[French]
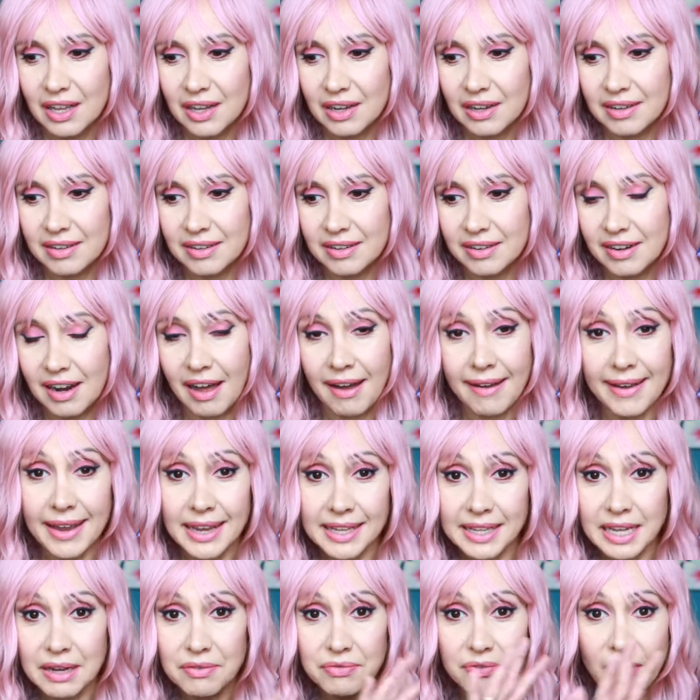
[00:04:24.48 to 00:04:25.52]
Euh, là,
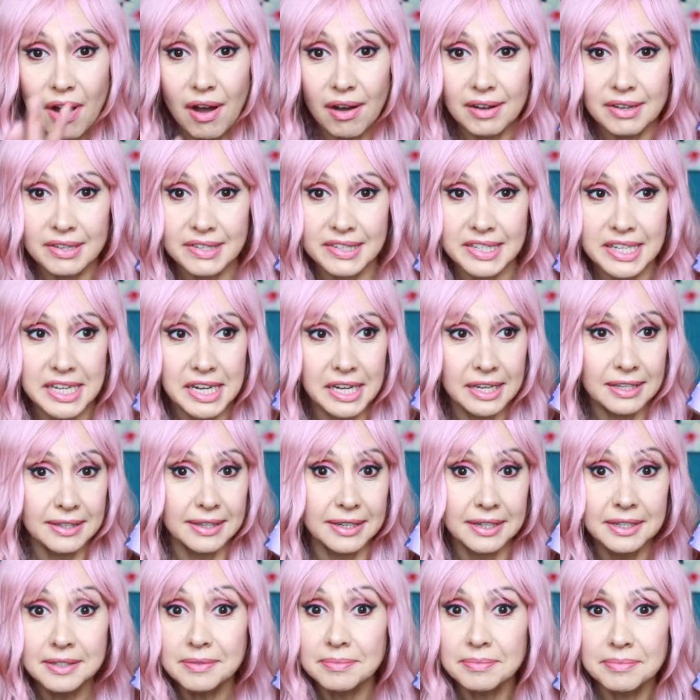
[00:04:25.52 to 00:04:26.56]
rien à voir, hein, c'est un
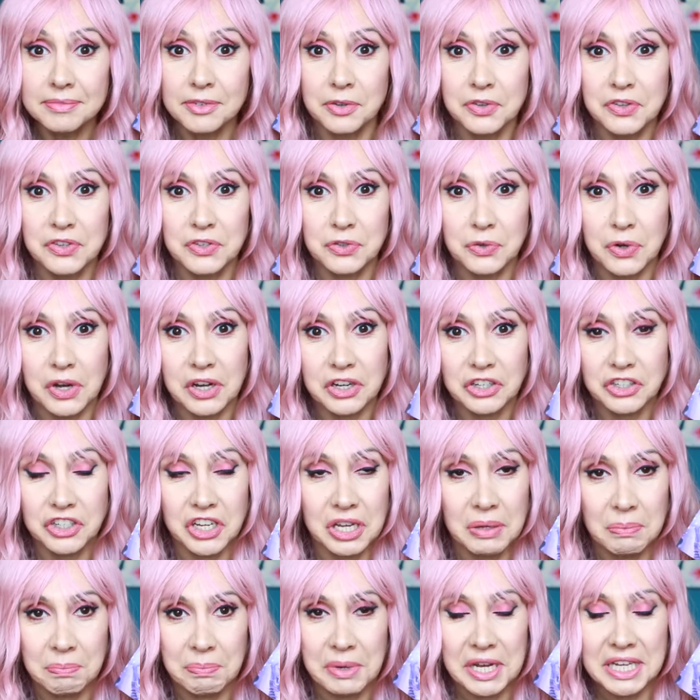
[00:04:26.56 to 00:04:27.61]
nain dans l'histoire. Je
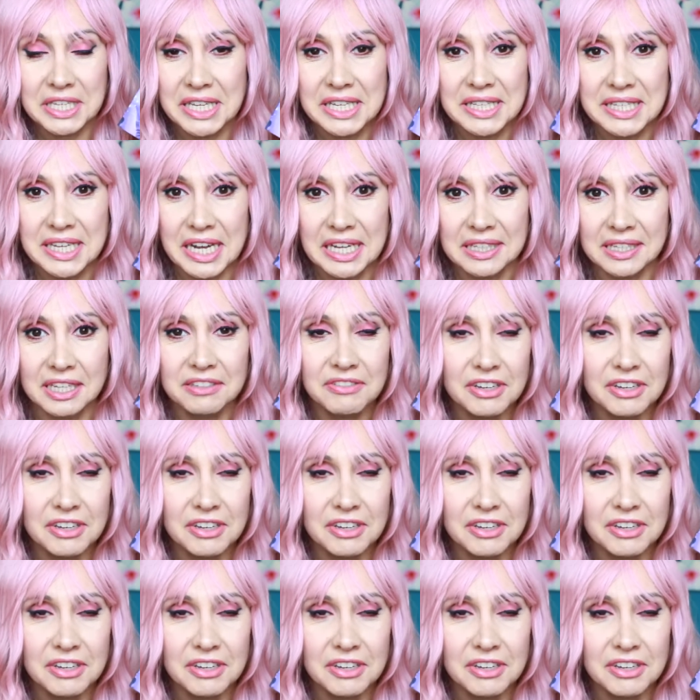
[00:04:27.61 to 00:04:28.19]
ne pas que c'était un nain.